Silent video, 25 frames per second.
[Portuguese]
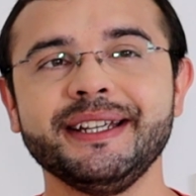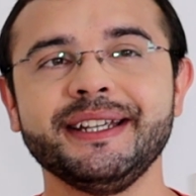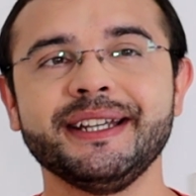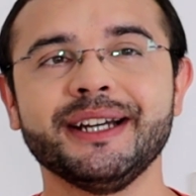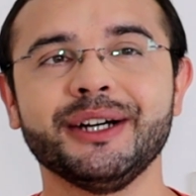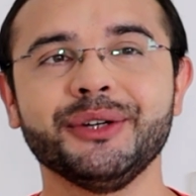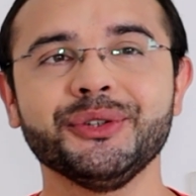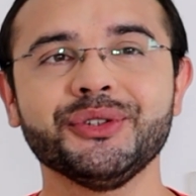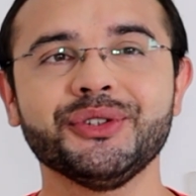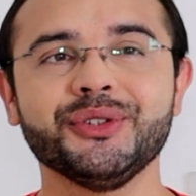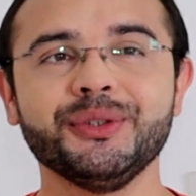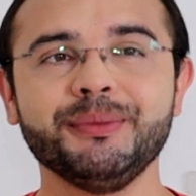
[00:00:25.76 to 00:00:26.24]
e
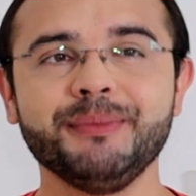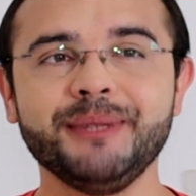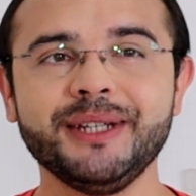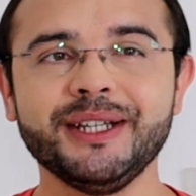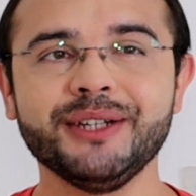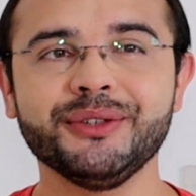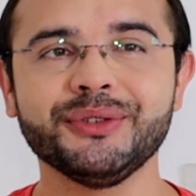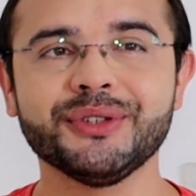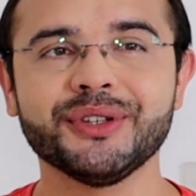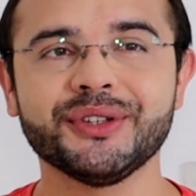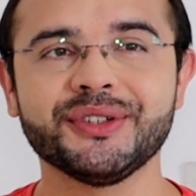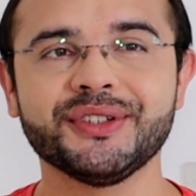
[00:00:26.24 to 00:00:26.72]
aos
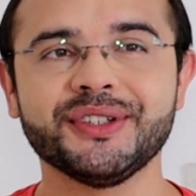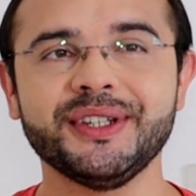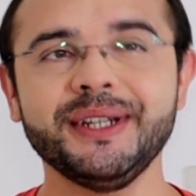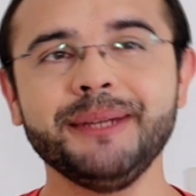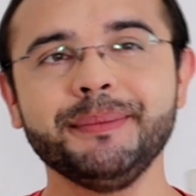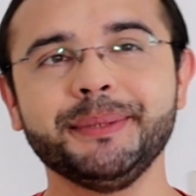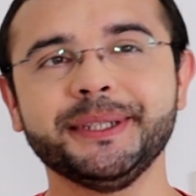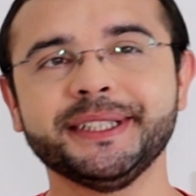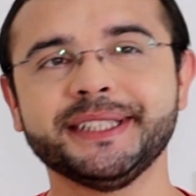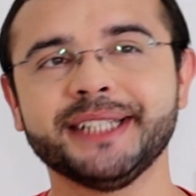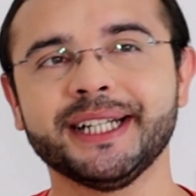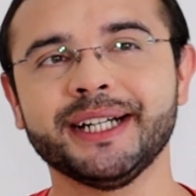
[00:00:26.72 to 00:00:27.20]
domingos eu
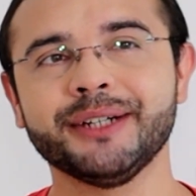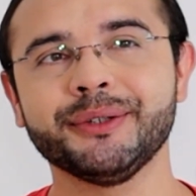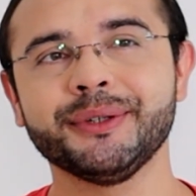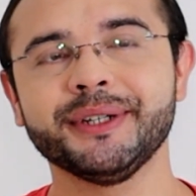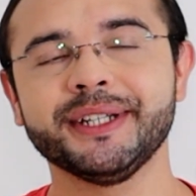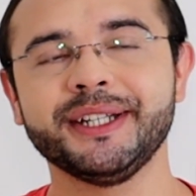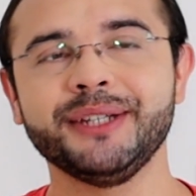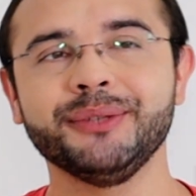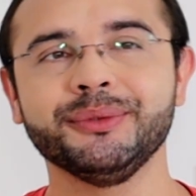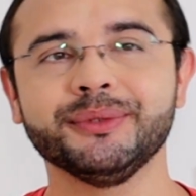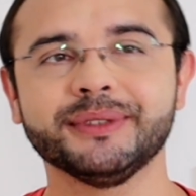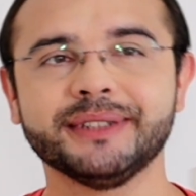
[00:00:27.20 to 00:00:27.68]
sempre trago
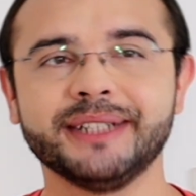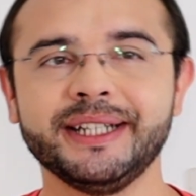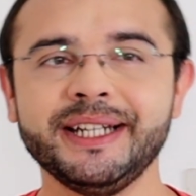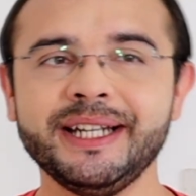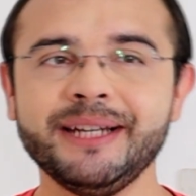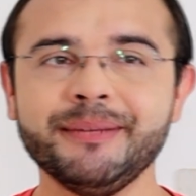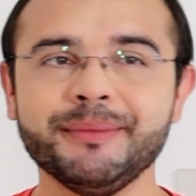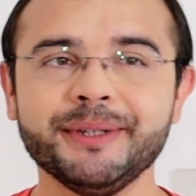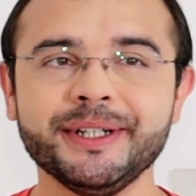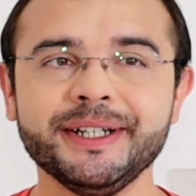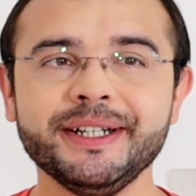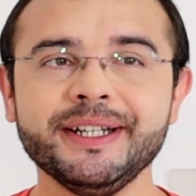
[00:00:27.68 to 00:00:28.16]
aqui um
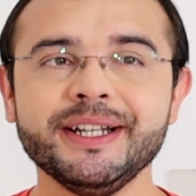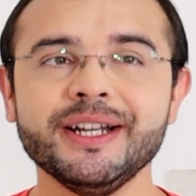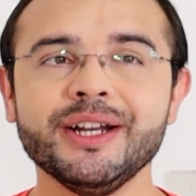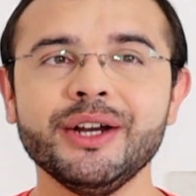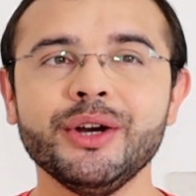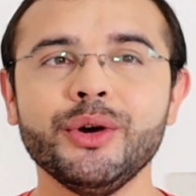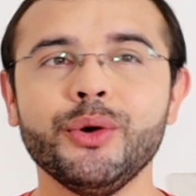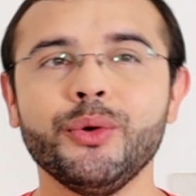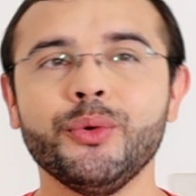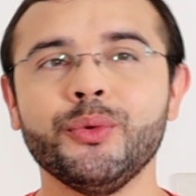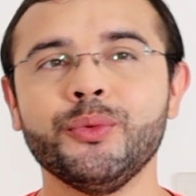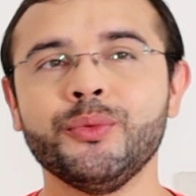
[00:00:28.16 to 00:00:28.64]
tema
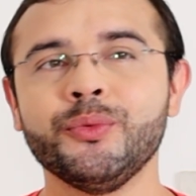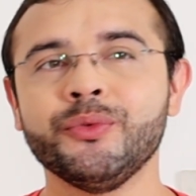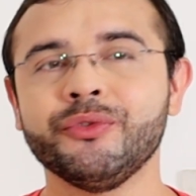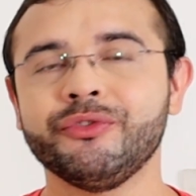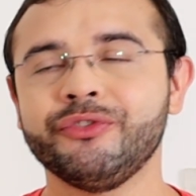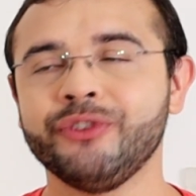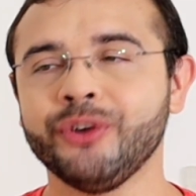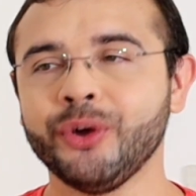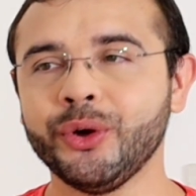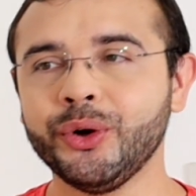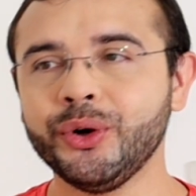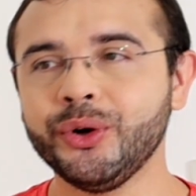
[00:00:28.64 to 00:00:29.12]
um
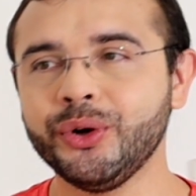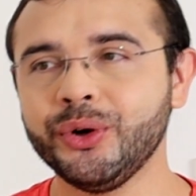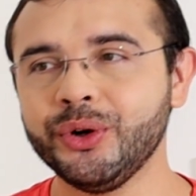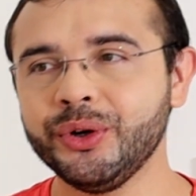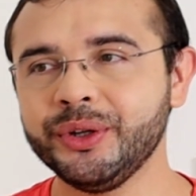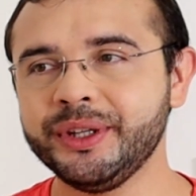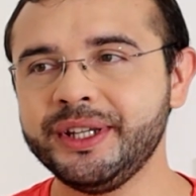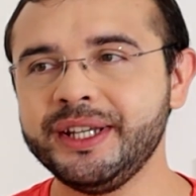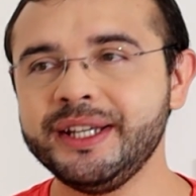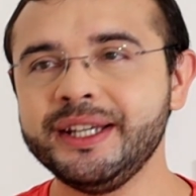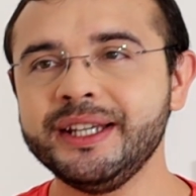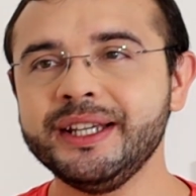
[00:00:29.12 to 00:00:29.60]

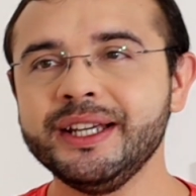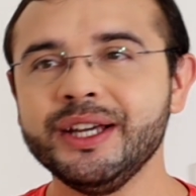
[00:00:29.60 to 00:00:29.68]
vlog